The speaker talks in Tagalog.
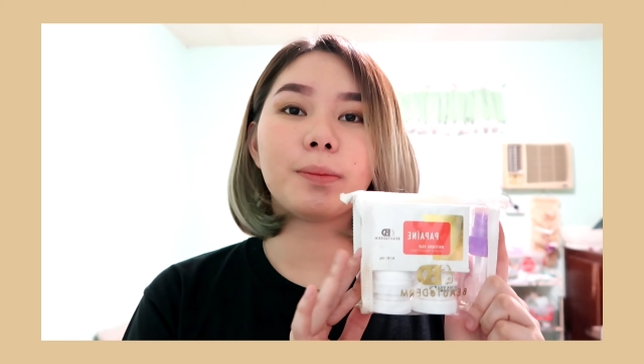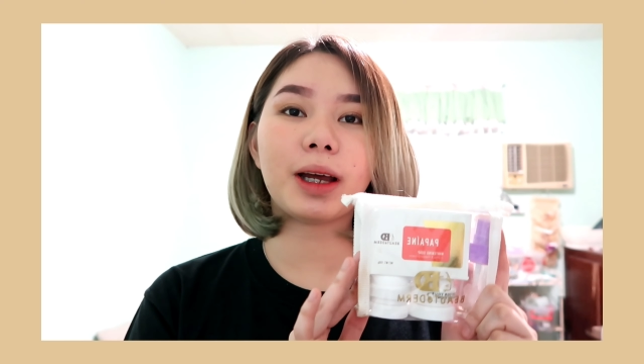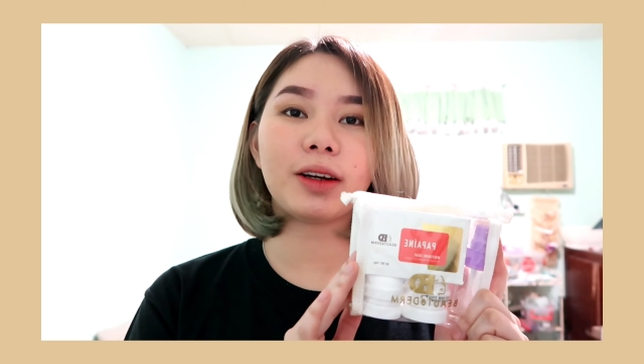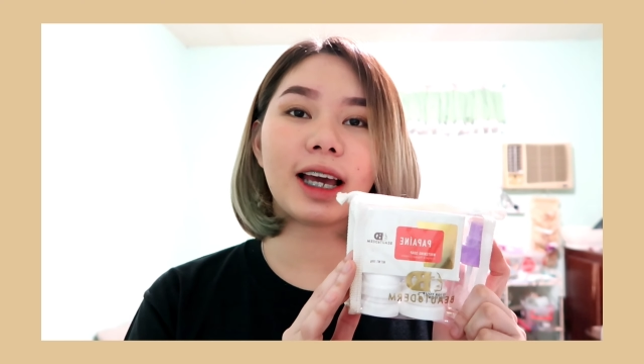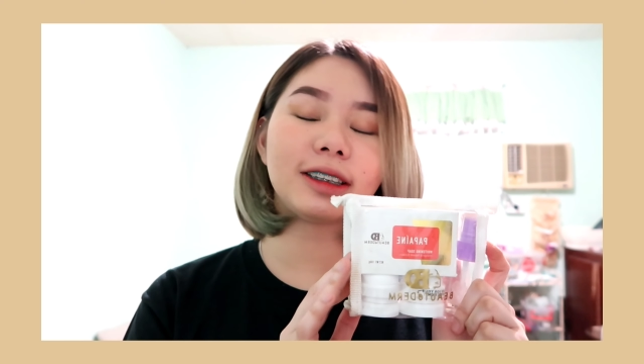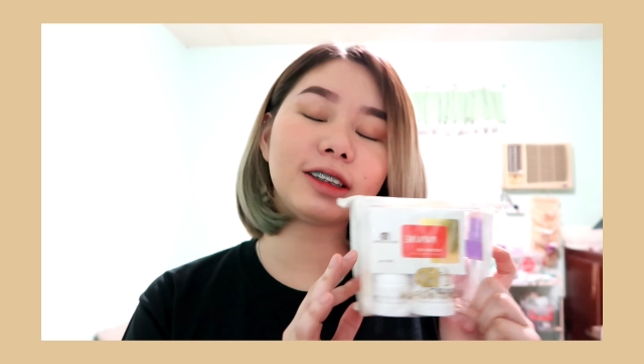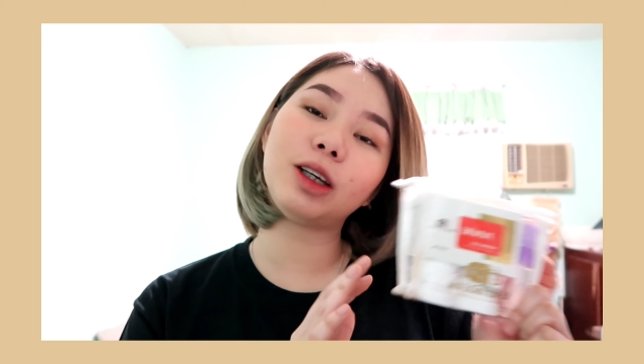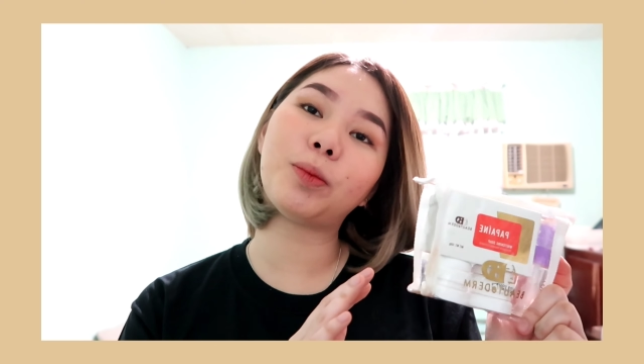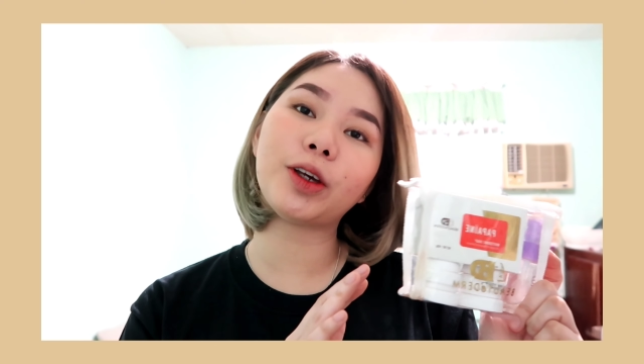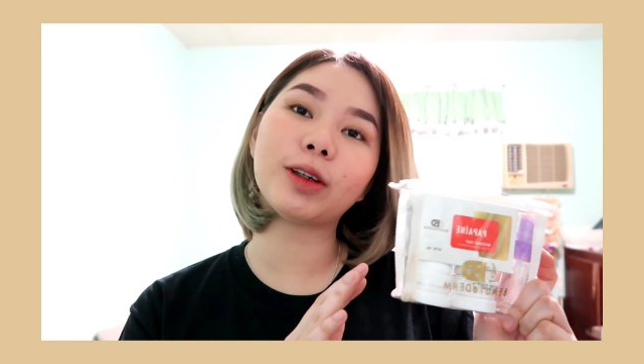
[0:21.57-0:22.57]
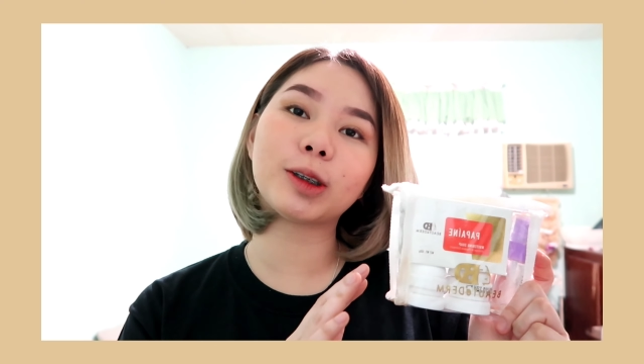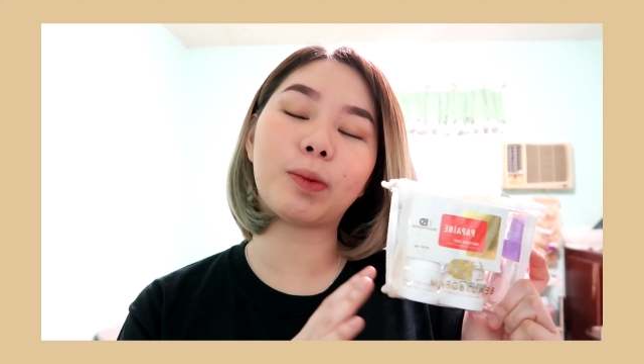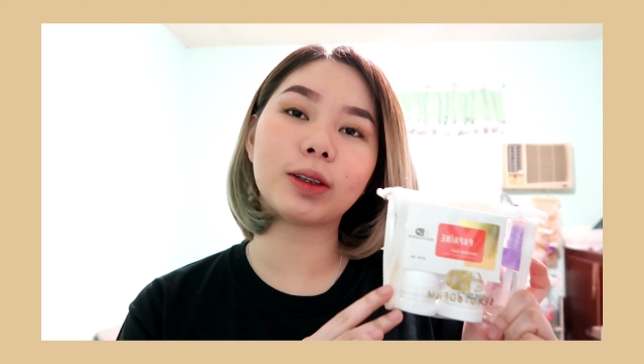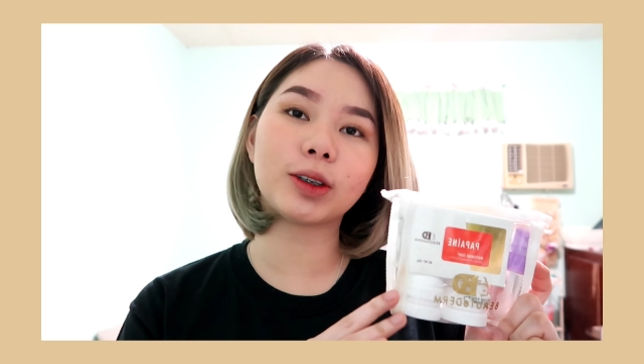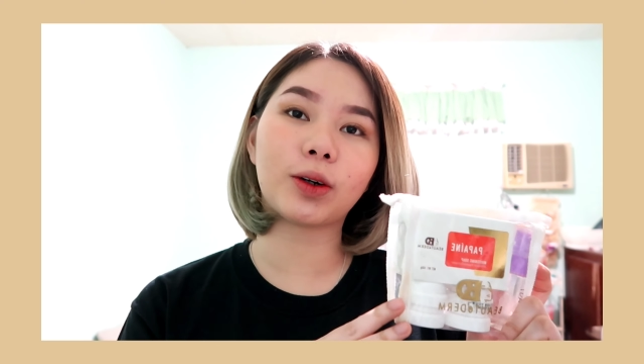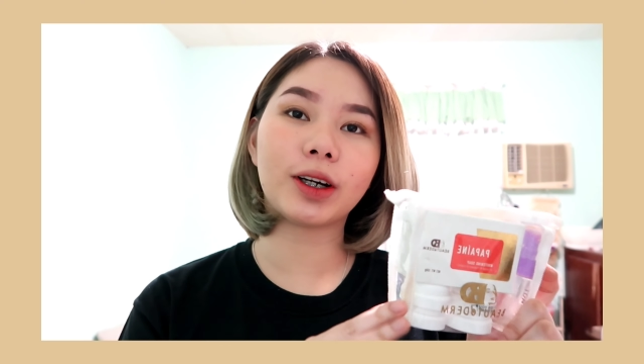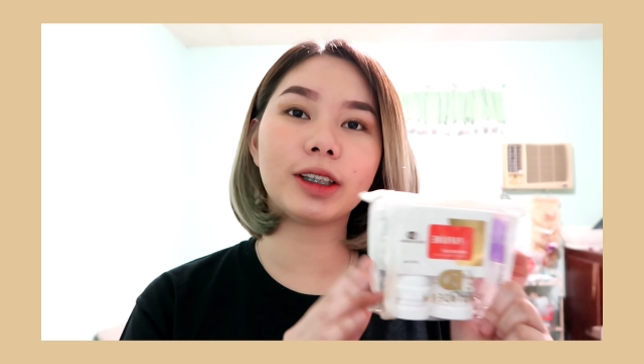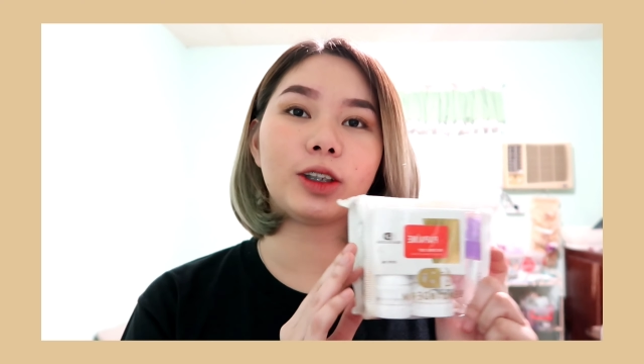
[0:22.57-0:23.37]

Pero guys, hindi po yung sponsored.